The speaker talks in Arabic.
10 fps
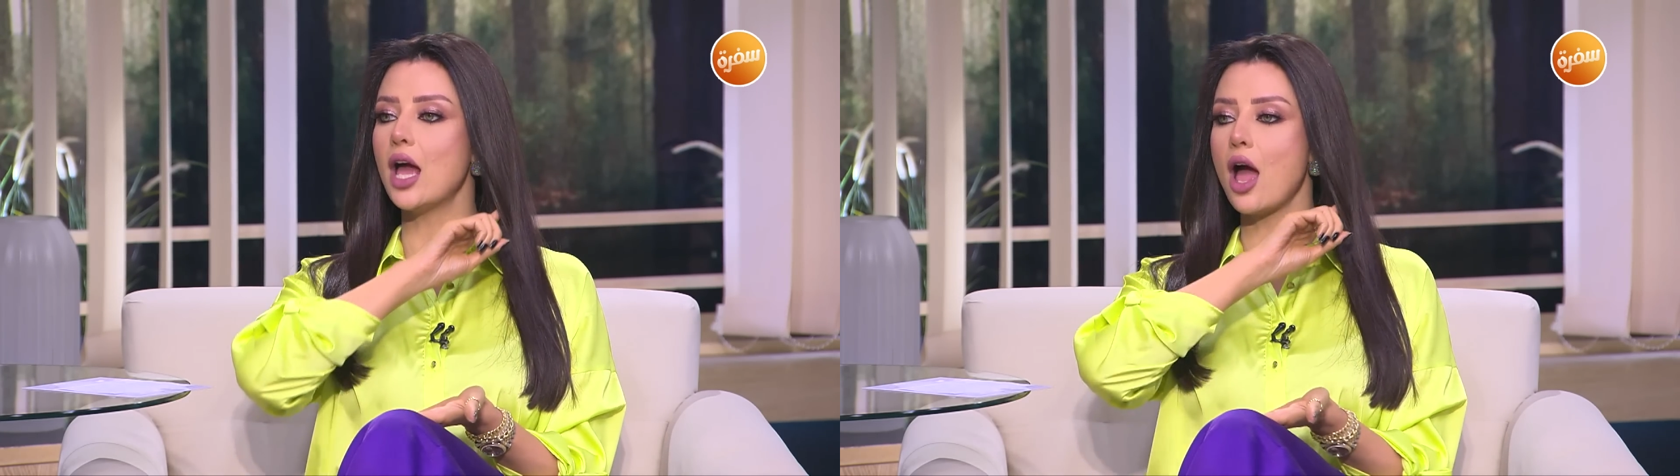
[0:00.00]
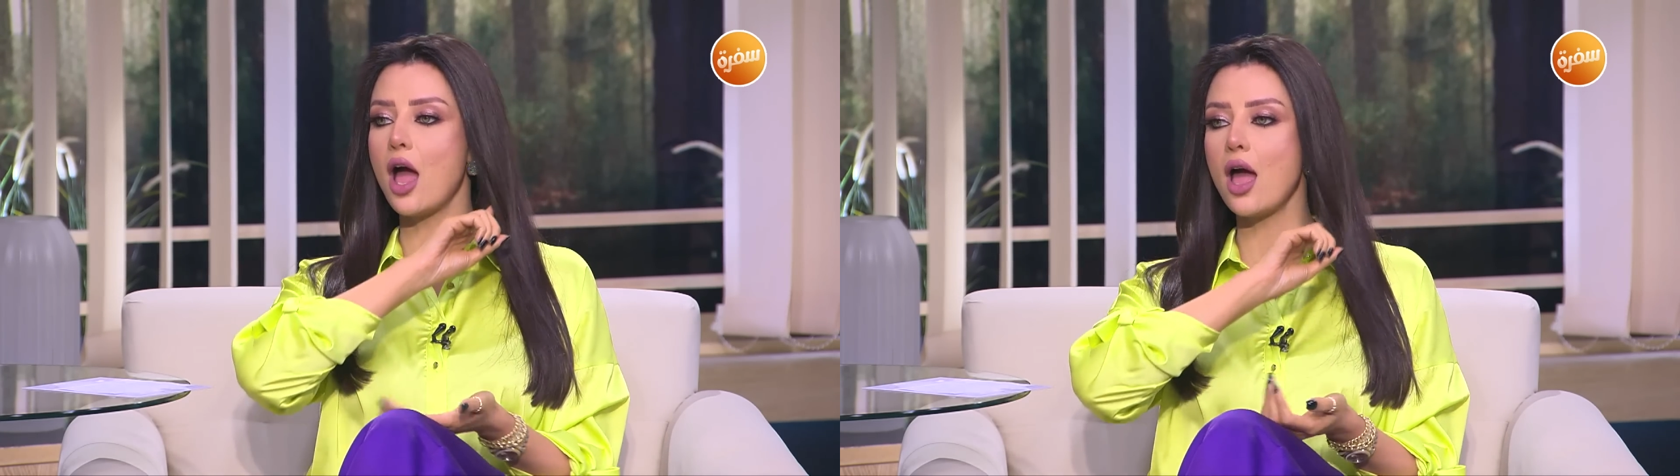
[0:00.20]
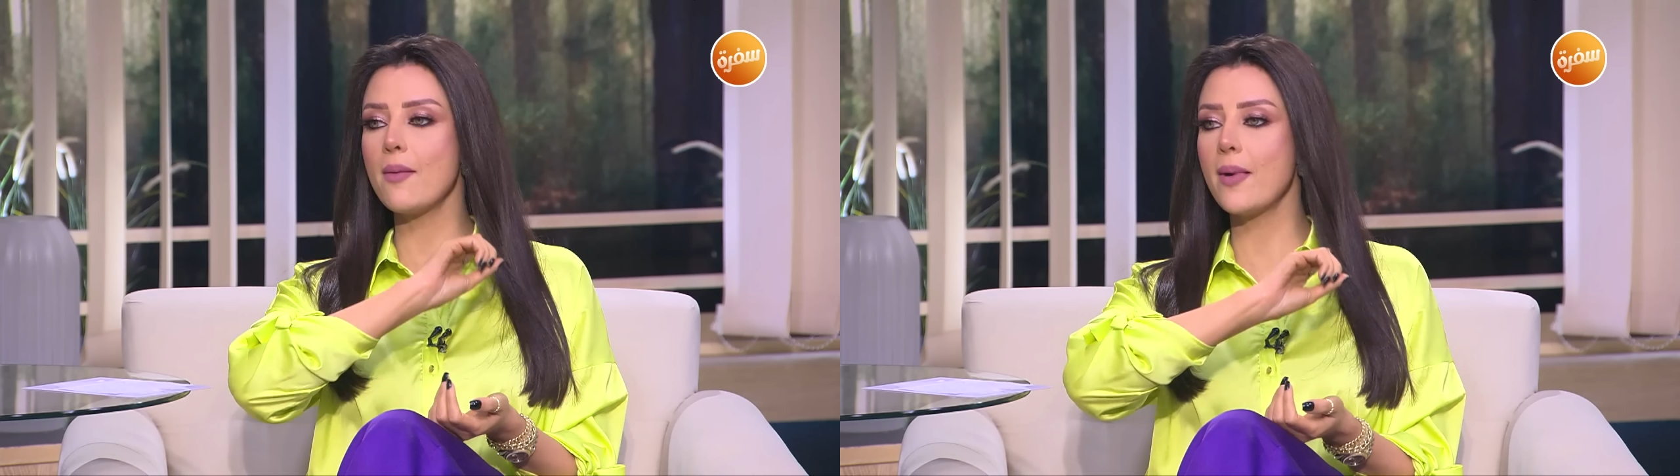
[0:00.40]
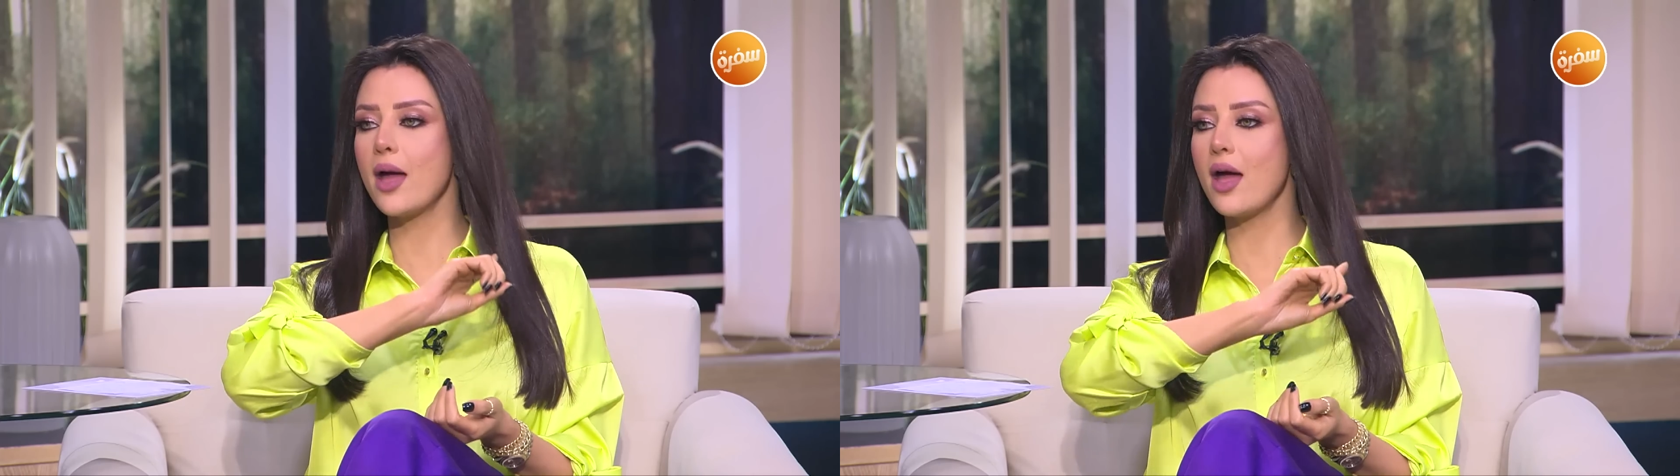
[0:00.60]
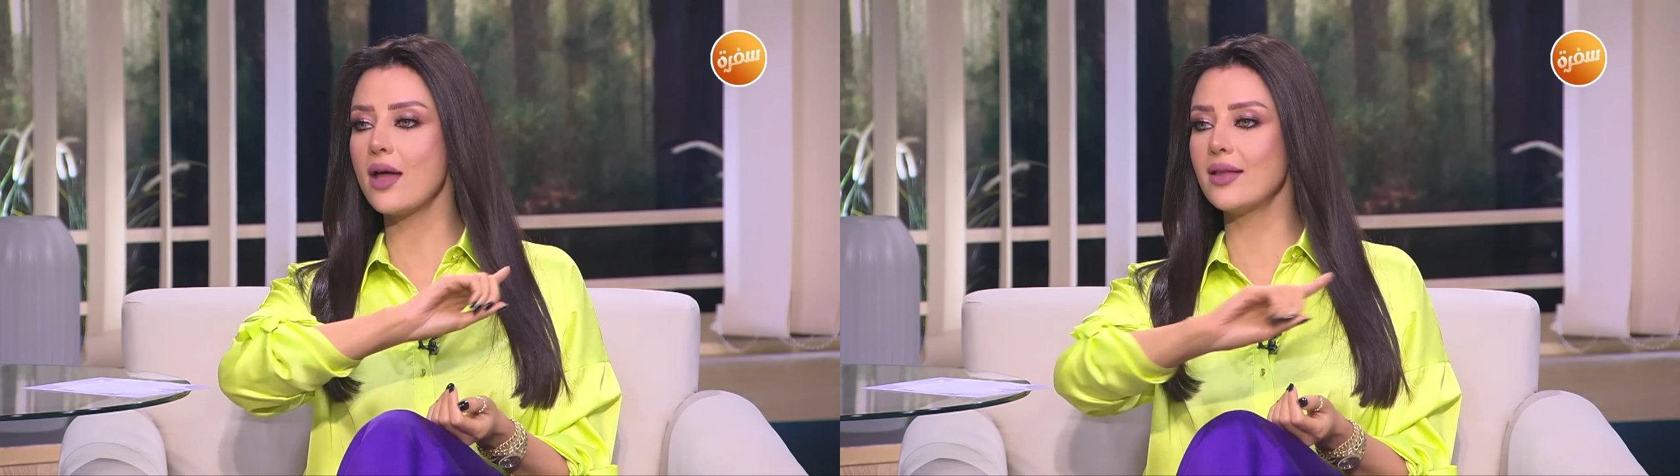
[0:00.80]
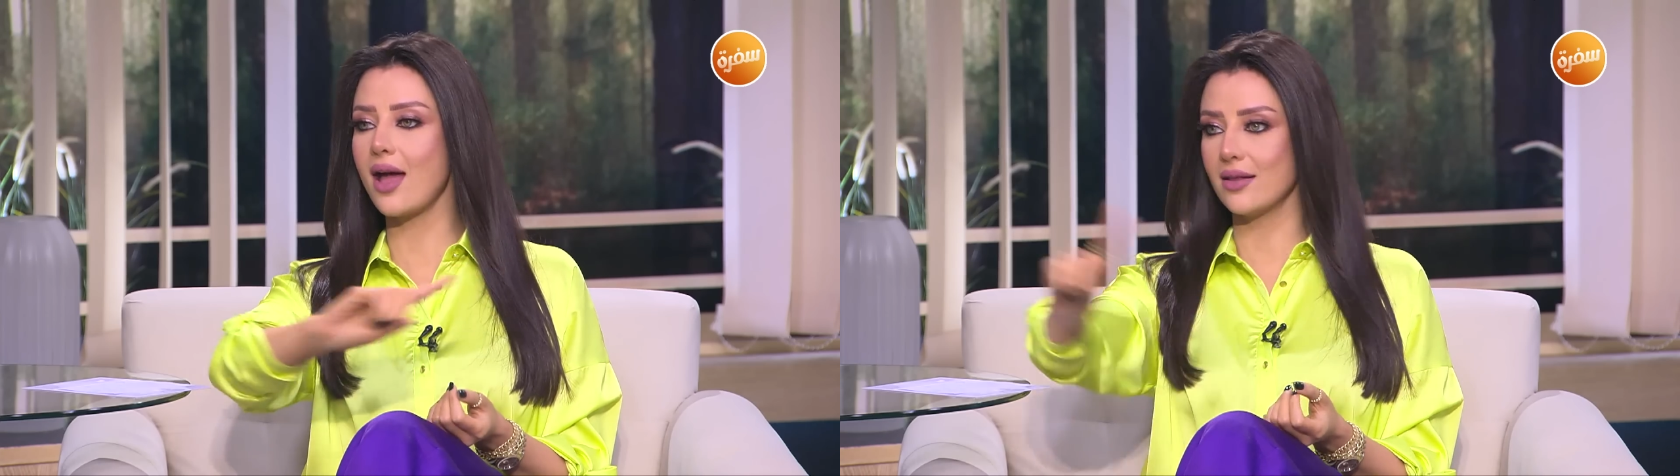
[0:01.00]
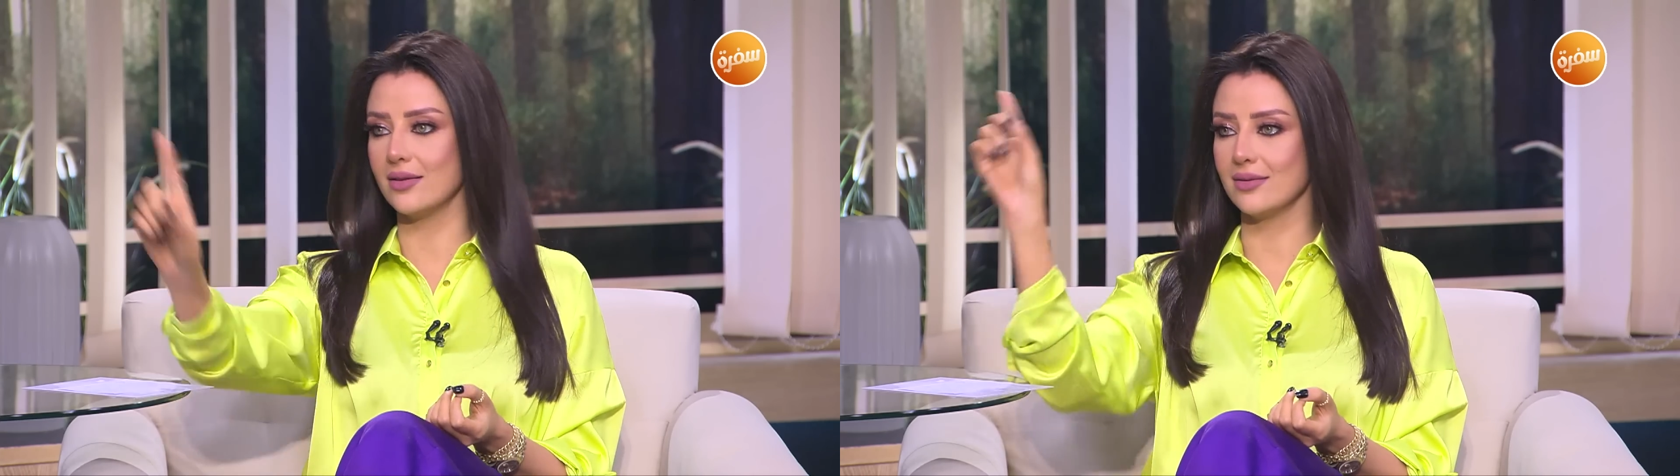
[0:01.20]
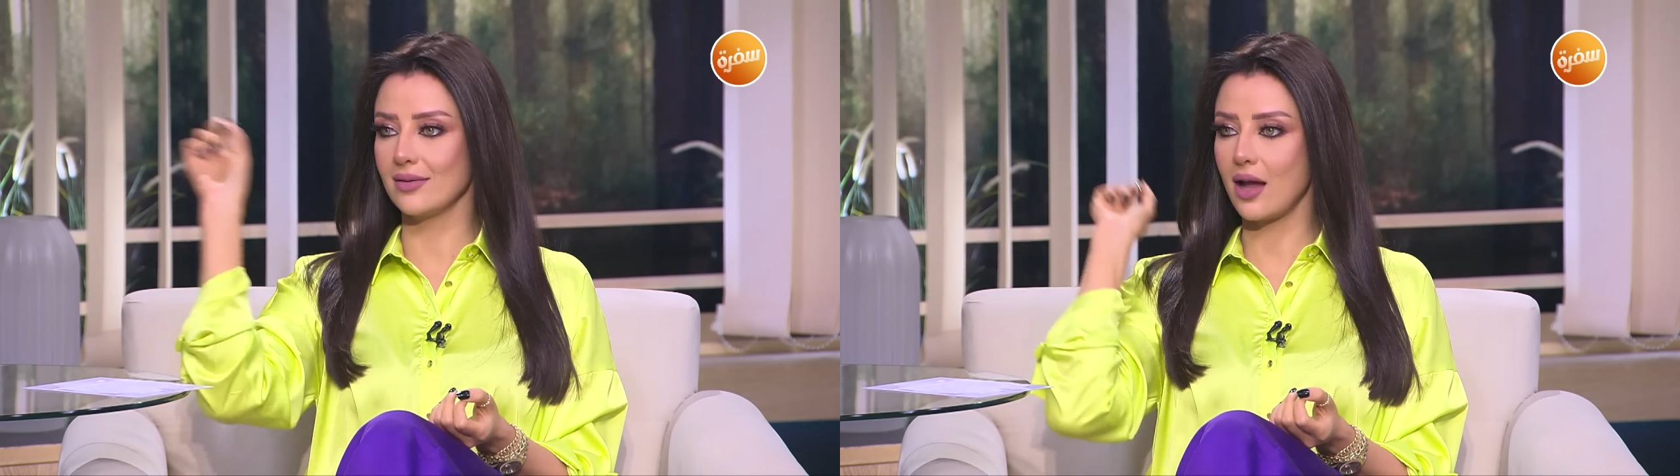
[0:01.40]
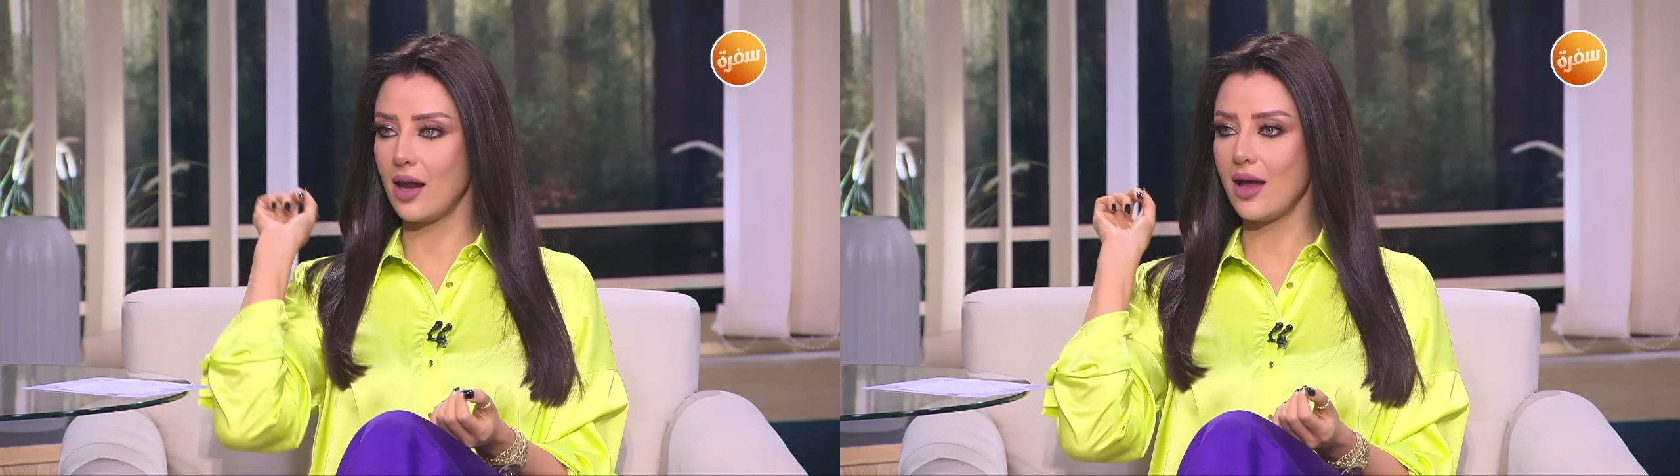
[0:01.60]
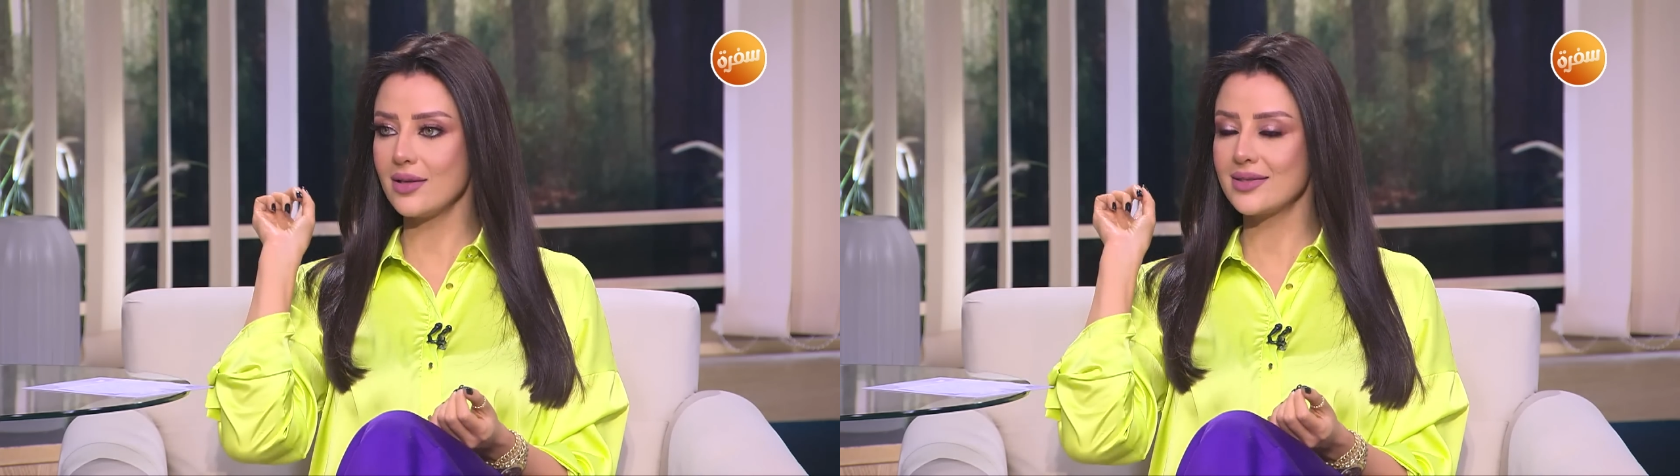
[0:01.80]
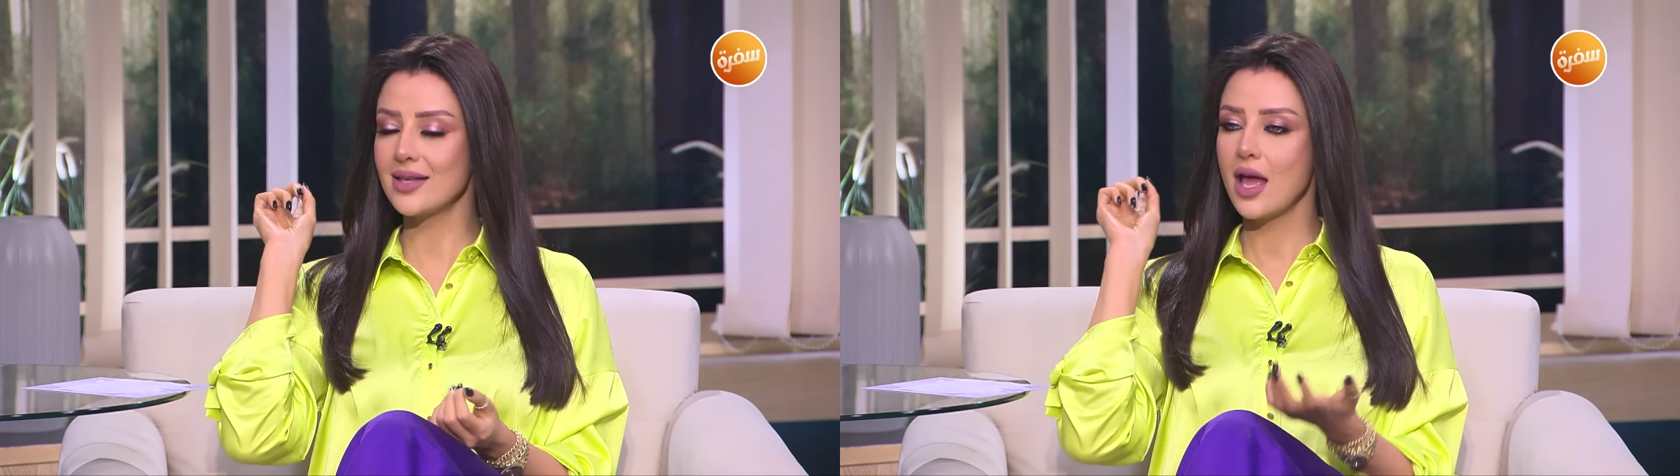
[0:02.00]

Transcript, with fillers: ابدا خلاص